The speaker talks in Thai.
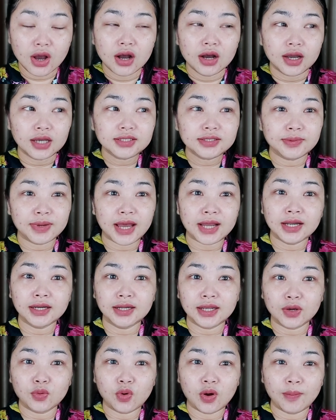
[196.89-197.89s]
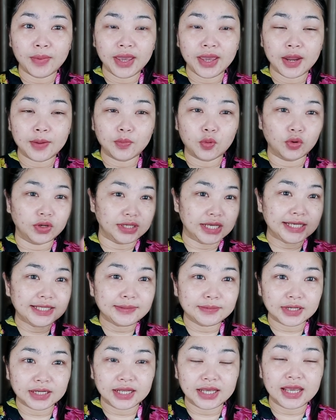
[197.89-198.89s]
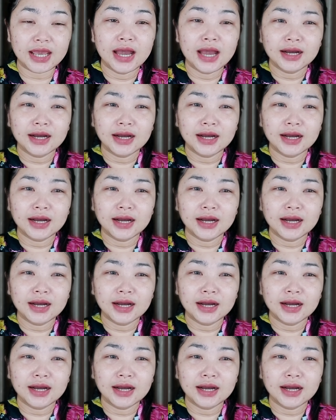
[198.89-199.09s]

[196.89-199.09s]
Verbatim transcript: เฮ้ย15 นาทีกลัวไม่เห็นผล 20 นาที